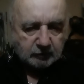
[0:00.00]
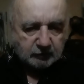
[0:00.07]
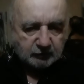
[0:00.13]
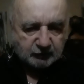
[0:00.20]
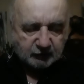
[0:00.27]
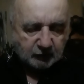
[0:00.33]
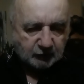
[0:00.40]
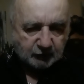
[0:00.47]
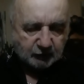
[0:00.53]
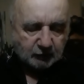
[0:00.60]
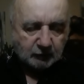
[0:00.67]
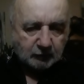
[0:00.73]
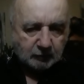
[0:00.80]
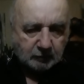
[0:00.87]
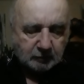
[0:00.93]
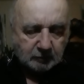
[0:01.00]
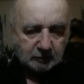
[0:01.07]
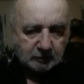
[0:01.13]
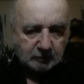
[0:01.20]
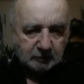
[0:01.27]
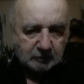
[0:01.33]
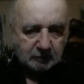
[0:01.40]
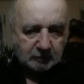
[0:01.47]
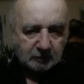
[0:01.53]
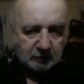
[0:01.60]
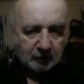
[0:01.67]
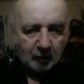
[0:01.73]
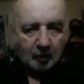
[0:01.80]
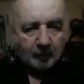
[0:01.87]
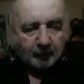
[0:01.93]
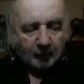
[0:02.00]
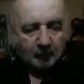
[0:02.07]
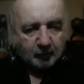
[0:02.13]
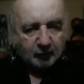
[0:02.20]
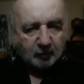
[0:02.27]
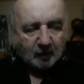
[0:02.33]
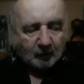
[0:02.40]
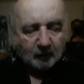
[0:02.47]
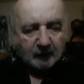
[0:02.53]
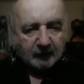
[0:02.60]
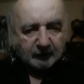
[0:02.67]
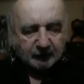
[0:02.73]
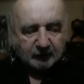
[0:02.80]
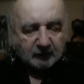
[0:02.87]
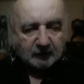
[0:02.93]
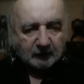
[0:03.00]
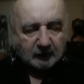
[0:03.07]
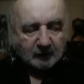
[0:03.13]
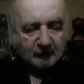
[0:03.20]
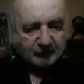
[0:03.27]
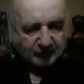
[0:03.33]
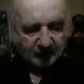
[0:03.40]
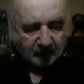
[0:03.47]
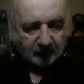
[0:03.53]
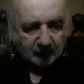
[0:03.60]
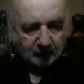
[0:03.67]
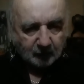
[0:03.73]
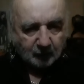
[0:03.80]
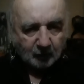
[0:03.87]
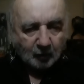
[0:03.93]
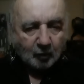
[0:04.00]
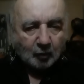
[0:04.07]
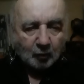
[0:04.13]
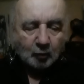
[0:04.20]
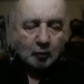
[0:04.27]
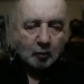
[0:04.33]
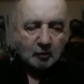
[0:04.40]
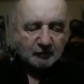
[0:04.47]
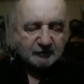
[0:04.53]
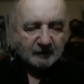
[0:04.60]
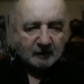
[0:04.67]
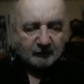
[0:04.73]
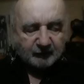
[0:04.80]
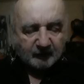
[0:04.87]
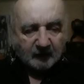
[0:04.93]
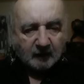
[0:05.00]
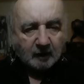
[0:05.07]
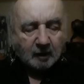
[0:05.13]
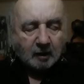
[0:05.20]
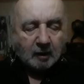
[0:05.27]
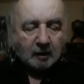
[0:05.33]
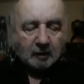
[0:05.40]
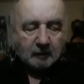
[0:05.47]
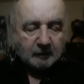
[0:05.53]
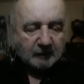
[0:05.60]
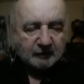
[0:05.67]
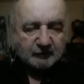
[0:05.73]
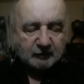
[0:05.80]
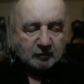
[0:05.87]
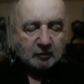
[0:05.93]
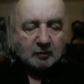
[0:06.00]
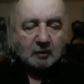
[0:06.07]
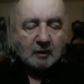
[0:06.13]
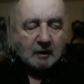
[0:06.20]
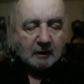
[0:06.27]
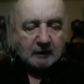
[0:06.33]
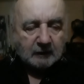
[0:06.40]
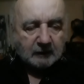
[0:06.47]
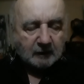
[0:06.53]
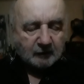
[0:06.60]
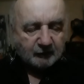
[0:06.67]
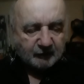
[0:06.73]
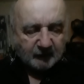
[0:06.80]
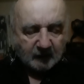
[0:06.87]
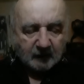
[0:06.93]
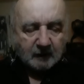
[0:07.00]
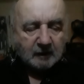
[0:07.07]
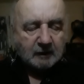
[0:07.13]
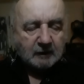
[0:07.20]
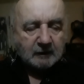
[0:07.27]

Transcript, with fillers: Jésus n'a pas pu avoir été en enfer ou aux enfers, parce que l'enfer,